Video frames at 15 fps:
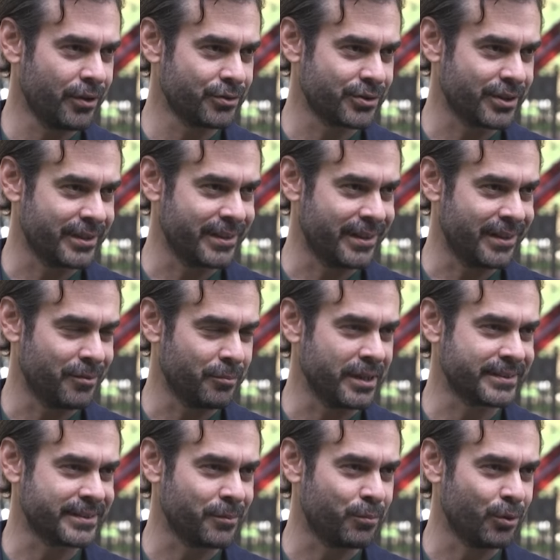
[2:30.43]
O sırada
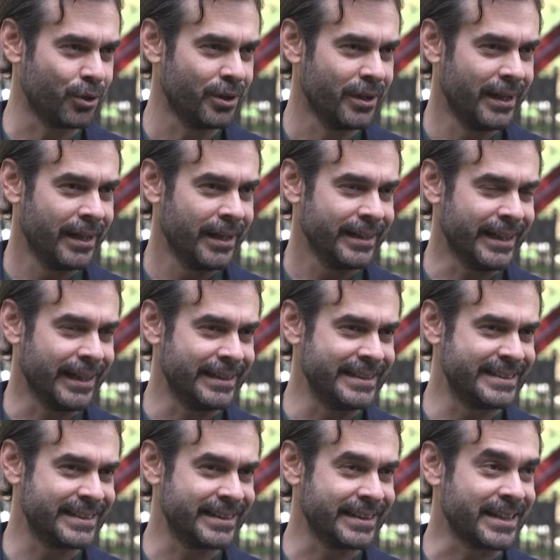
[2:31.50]
basketbol yani
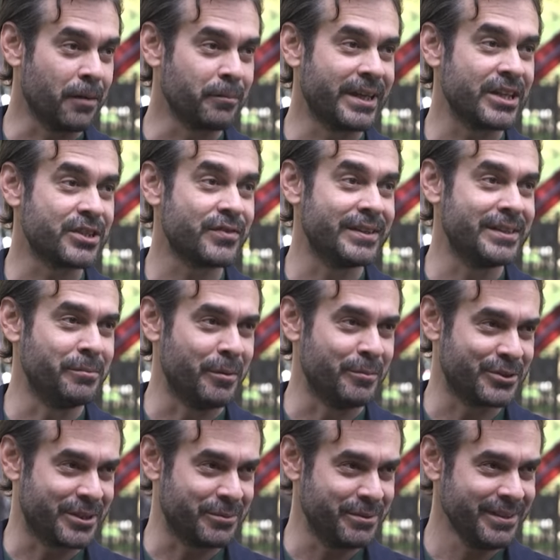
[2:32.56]
lisede tam
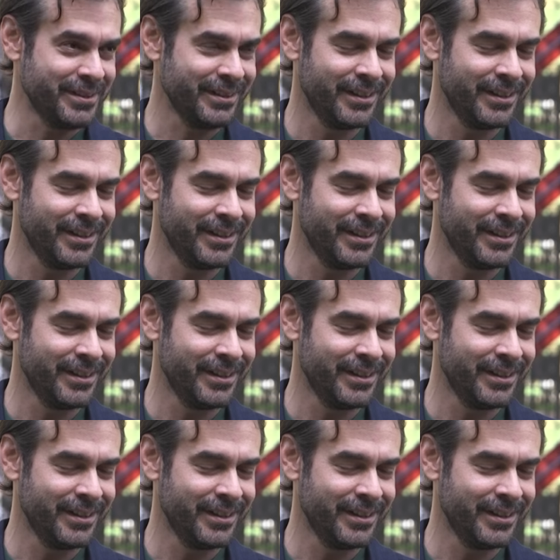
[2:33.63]
keşfedilmemiş gibi.